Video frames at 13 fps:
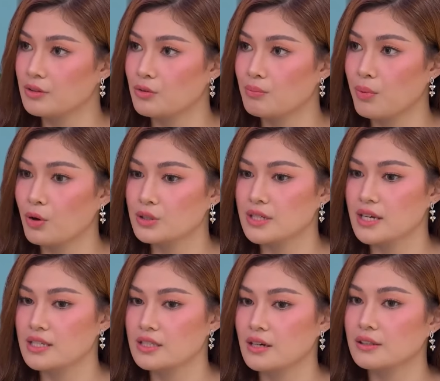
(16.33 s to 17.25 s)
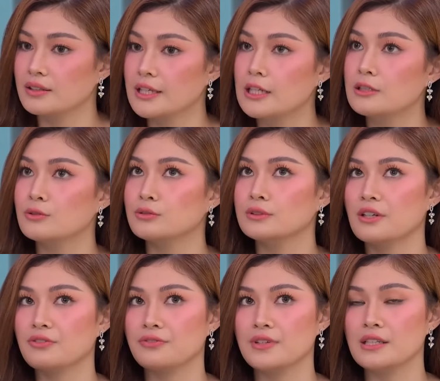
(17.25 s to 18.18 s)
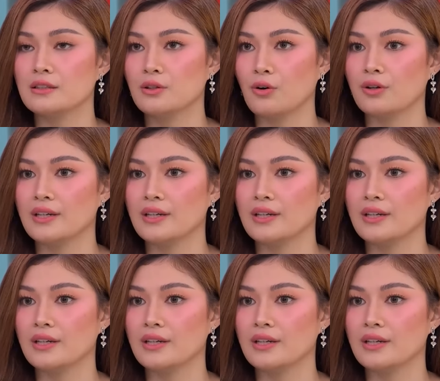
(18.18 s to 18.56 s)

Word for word: kong boses until nung na-feel ko